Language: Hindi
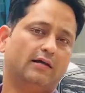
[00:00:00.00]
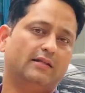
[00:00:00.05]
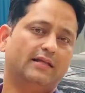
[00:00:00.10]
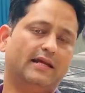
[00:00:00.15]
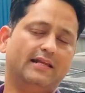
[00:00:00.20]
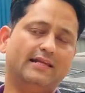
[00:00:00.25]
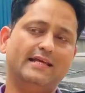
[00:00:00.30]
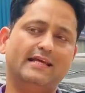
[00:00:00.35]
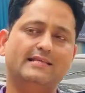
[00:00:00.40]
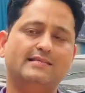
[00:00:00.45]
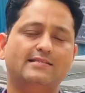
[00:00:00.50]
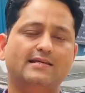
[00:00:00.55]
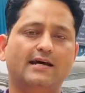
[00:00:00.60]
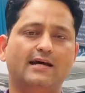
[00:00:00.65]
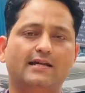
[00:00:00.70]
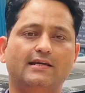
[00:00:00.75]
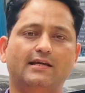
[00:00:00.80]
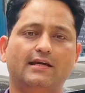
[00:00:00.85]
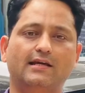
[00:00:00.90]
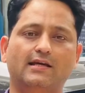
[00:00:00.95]
दिल्ली
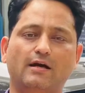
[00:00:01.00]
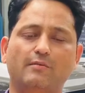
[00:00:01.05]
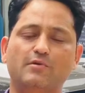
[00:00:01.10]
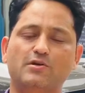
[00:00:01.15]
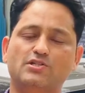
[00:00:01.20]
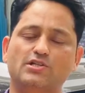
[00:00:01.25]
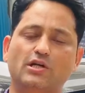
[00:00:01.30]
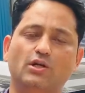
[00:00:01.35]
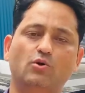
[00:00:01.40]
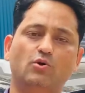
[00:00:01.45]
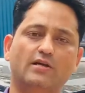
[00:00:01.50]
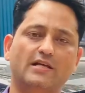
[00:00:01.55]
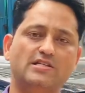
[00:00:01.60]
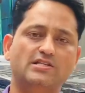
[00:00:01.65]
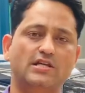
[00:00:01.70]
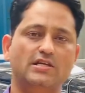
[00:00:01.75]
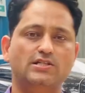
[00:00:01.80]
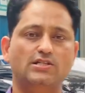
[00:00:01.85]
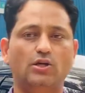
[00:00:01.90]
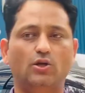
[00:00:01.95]
एनसीआर के कमर्शियल हो
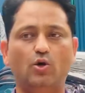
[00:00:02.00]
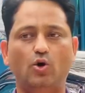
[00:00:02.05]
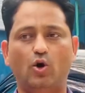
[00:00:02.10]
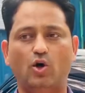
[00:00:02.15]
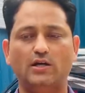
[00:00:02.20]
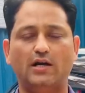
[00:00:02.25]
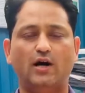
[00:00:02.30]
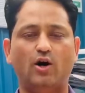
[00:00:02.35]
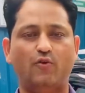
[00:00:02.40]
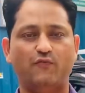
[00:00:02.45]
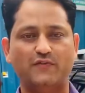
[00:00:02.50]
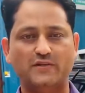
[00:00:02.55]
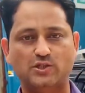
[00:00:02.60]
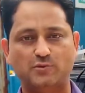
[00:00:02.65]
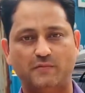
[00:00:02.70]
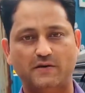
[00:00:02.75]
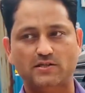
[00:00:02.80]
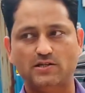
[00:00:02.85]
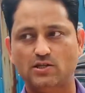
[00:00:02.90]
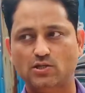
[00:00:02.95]
रेजिडेंशियल हो या ऑफिस
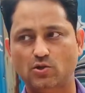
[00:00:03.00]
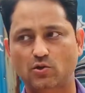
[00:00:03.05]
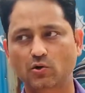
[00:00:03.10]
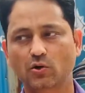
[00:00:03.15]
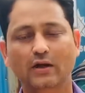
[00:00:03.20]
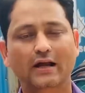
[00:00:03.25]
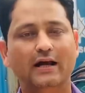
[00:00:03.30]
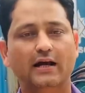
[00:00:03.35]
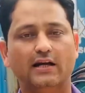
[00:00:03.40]
स्पेसिस हो